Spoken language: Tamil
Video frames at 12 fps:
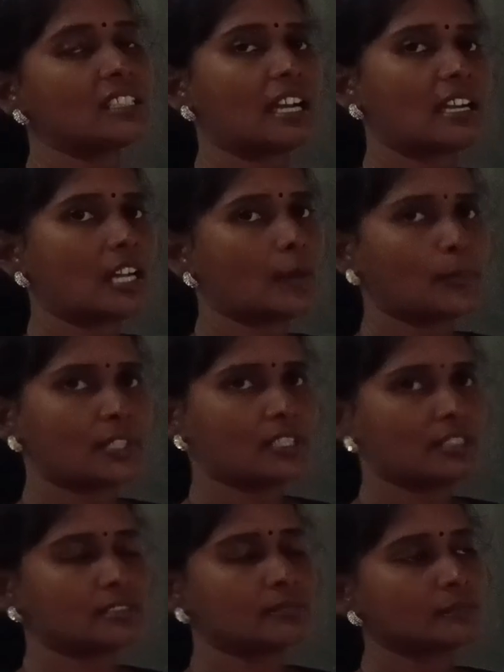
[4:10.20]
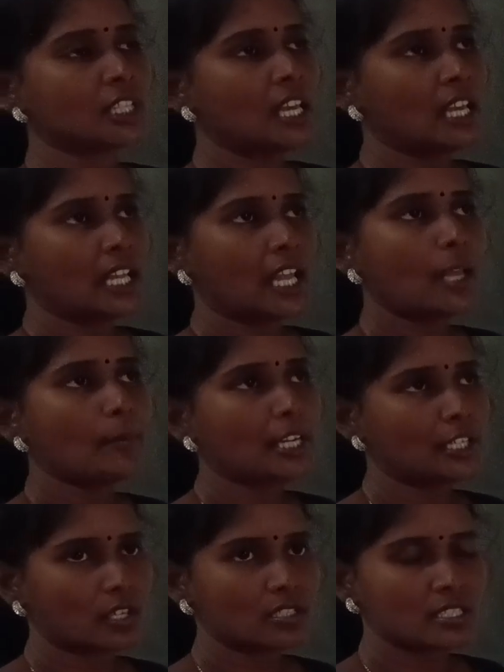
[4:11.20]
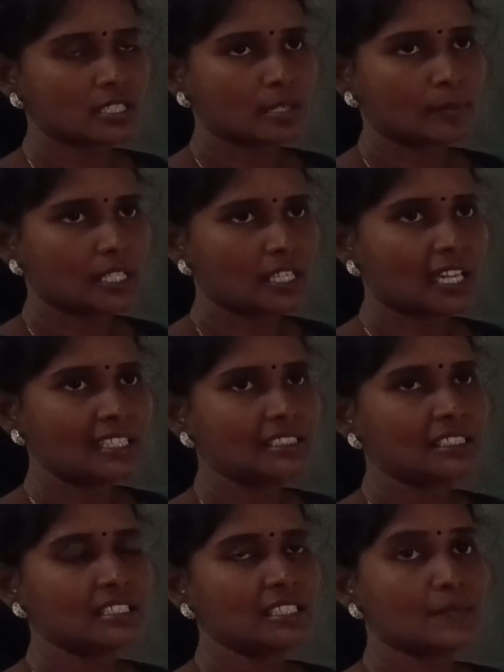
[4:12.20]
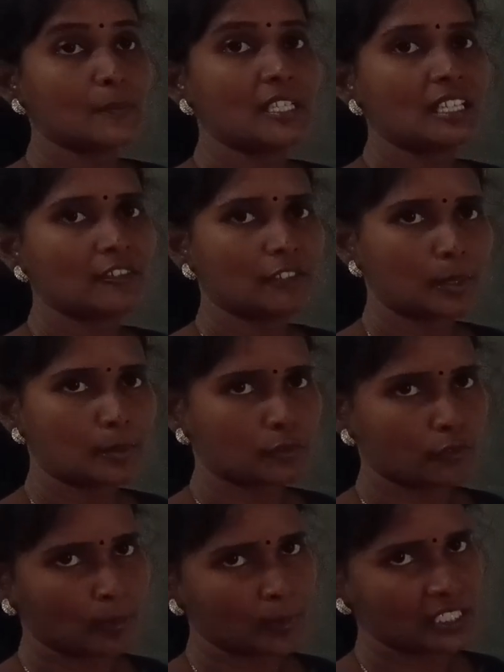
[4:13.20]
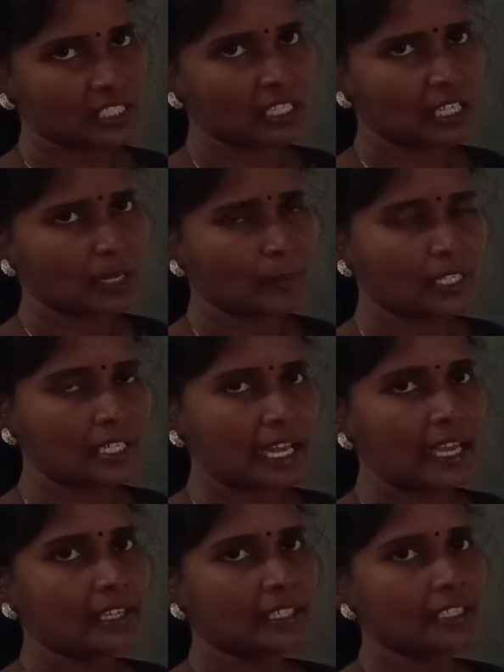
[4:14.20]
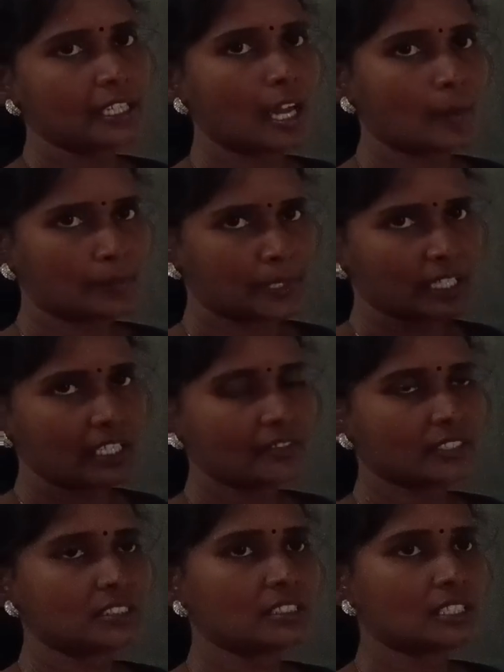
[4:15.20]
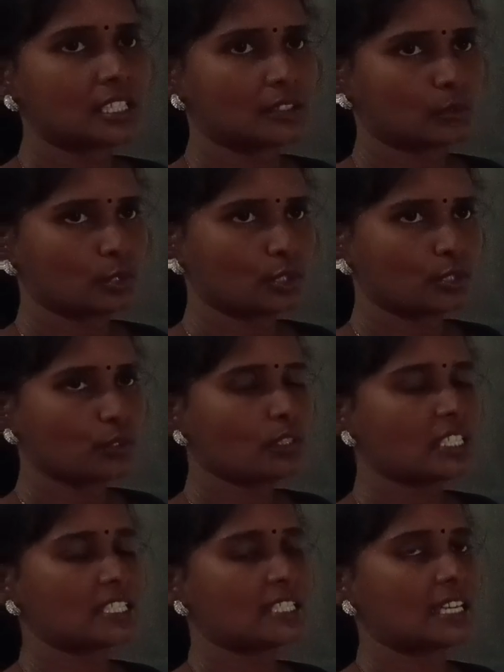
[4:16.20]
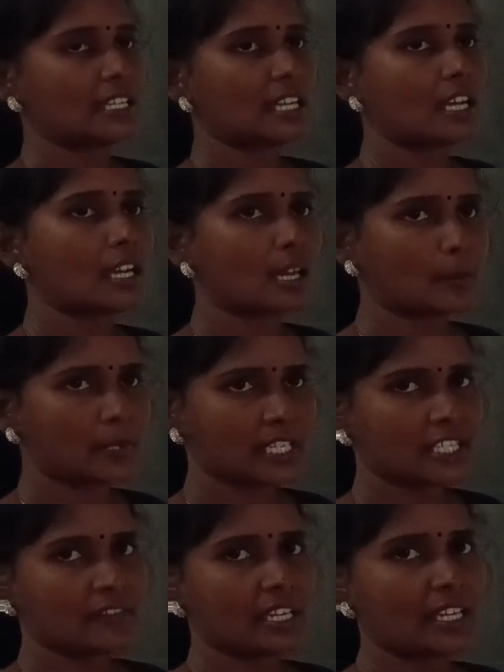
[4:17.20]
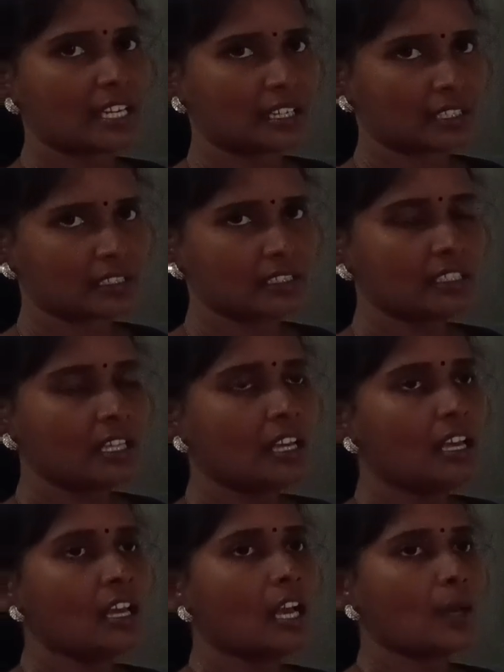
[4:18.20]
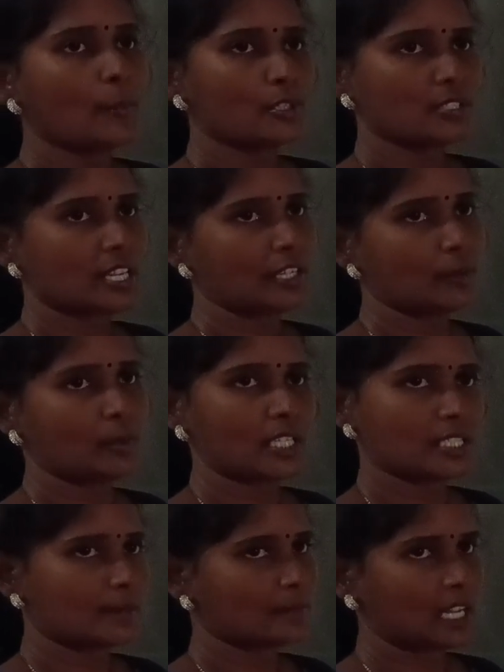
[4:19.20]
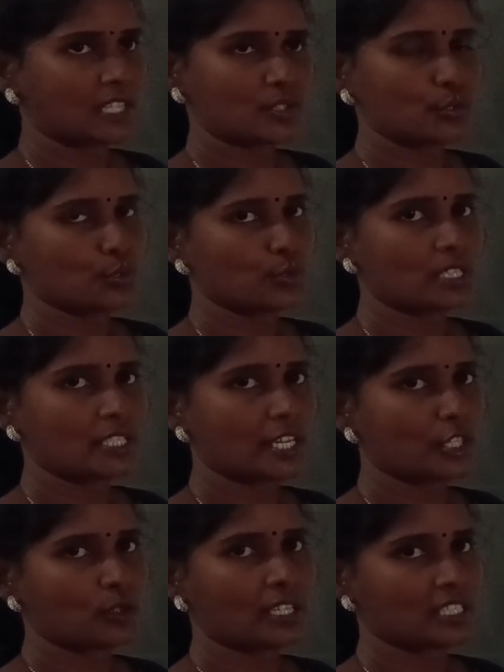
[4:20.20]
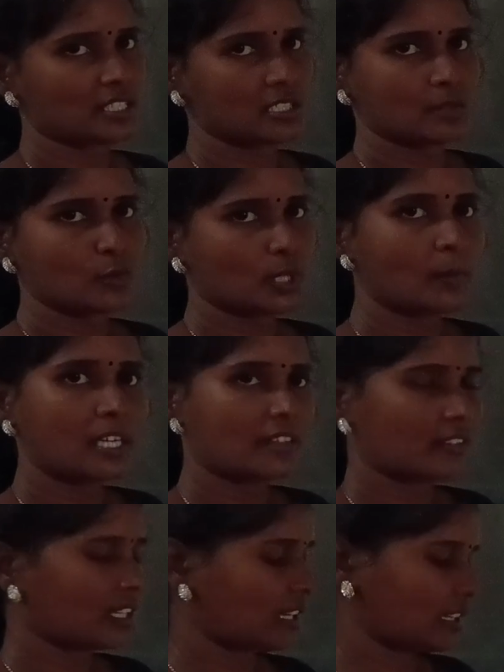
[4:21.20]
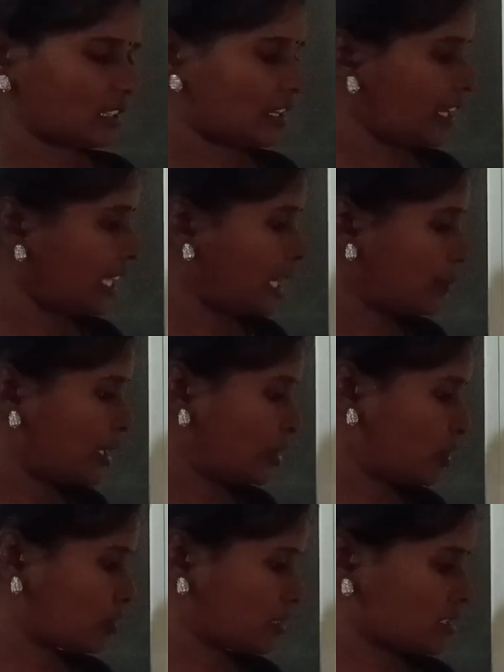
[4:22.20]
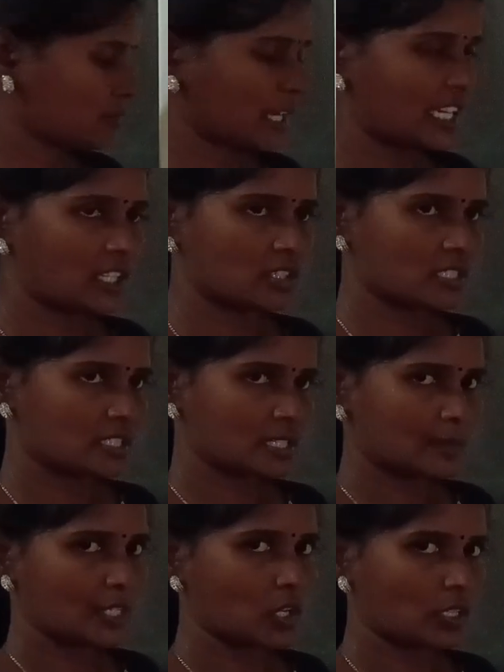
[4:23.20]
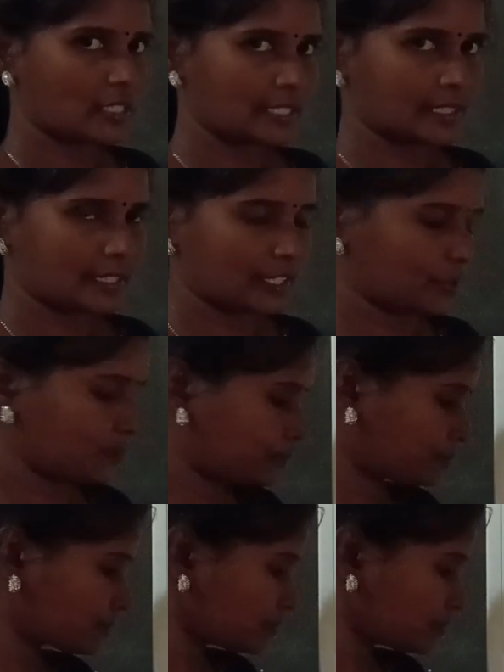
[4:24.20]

வந்து ரெண்டாக பிரியுது ஏ மைட்டாசிஸ் அப்படின்னா இந்த ஸ்பிண்டில் ஃபைபர் ஃபார்மேஷன் இல்லாமல் நேரடியாக அப்படியே வந்து ஒரு நியூக்ளியஸ் ரெண்டாக அப்படியே டிவைட் ஆகிறது அப்புறம் சைட்டோபிளாசம் ஆஸ் யூஷுவல் சைட்டோகைனசிஸ் மூலமாக டிவைட் ஆகிறது தான் ஏ மைட்டாசிஸ் மைட்டாசிஸ் நமக்கு ஆல்ரெடி தெரியும்